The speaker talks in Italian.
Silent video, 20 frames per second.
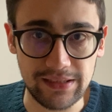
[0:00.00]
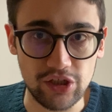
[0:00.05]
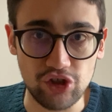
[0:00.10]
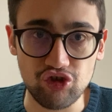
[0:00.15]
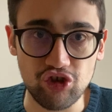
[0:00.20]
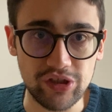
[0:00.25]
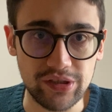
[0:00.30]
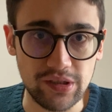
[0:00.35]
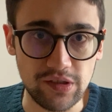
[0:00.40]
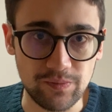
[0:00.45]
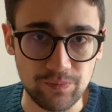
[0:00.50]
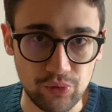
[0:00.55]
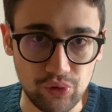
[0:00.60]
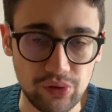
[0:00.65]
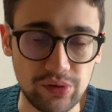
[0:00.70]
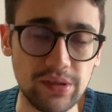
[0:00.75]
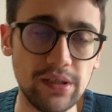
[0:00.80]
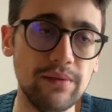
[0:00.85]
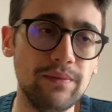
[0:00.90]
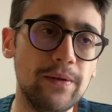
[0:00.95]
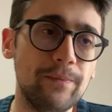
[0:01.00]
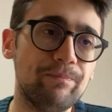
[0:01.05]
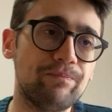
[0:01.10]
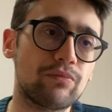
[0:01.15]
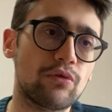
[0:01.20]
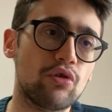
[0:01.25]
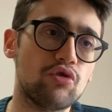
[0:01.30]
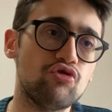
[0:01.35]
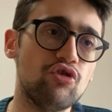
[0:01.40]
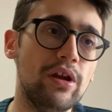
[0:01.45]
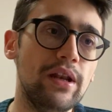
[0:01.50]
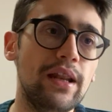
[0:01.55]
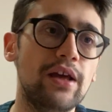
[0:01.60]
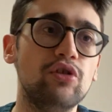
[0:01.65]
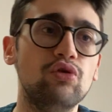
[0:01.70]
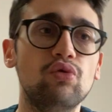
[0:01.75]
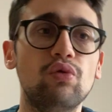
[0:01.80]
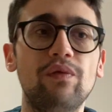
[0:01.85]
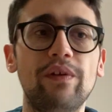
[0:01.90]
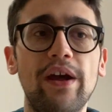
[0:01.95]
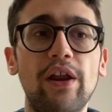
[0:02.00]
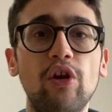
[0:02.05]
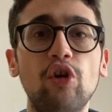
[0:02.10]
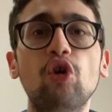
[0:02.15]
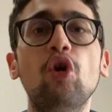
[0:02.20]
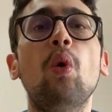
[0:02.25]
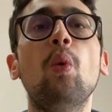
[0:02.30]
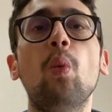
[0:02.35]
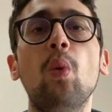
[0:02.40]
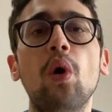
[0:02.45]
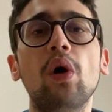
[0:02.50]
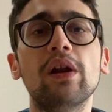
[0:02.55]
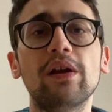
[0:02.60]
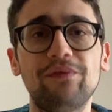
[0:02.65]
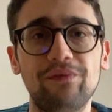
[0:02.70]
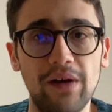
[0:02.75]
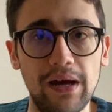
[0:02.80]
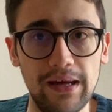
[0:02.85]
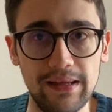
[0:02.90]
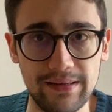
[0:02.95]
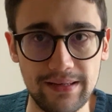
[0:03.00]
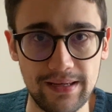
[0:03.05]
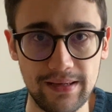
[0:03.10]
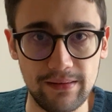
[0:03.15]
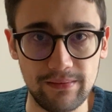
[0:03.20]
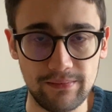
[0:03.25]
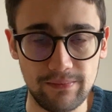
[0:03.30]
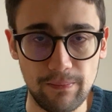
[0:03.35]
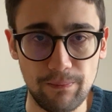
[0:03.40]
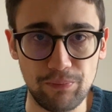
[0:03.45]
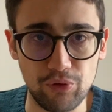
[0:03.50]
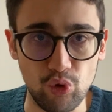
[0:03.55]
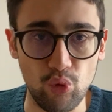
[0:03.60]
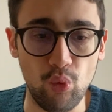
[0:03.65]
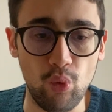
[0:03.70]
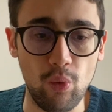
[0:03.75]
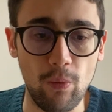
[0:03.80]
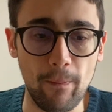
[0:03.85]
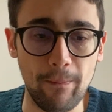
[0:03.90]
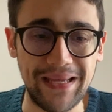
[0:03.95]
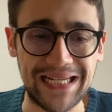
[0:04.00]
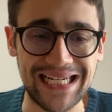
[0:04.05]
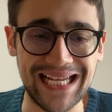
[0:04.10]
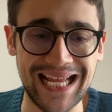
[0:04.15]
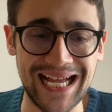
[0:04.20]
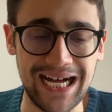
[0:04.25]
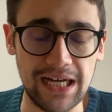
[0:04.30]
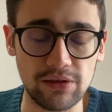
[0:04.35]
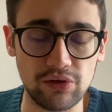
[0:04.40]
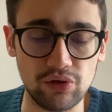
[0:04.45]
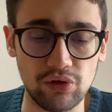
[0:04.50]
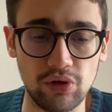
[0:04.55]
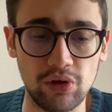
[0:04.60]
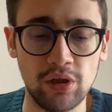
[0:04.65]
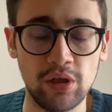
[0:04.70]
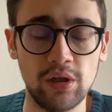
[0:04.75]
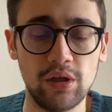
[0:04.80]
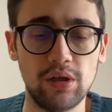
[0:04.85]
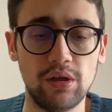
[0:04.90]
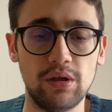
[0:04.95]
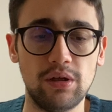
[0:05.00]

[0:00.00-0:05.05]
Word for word: i dirigenti sportivi. Cioè la Juve non vuole fare più un mercato,